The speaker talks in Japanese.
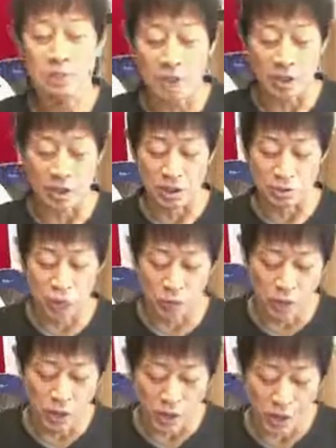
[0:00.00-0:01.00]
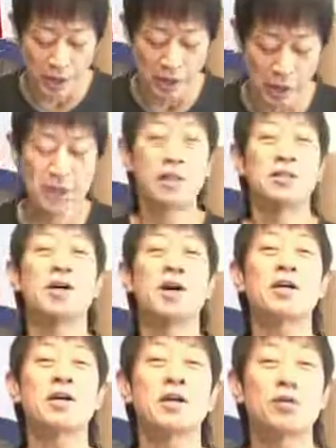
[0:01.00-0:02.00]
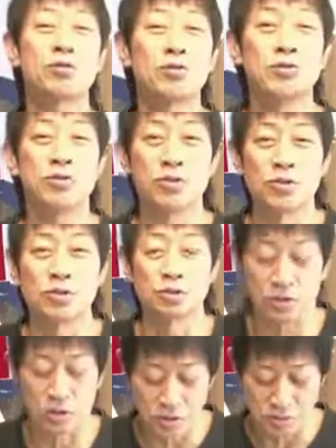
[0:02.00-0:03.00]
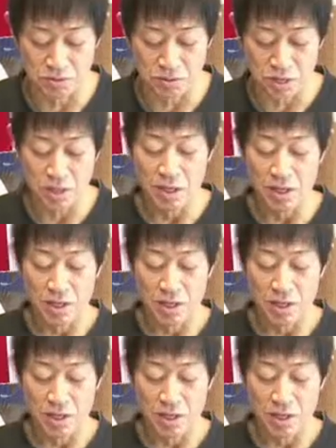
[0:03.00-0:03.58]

まあね、そこがね、だからこそ、実は、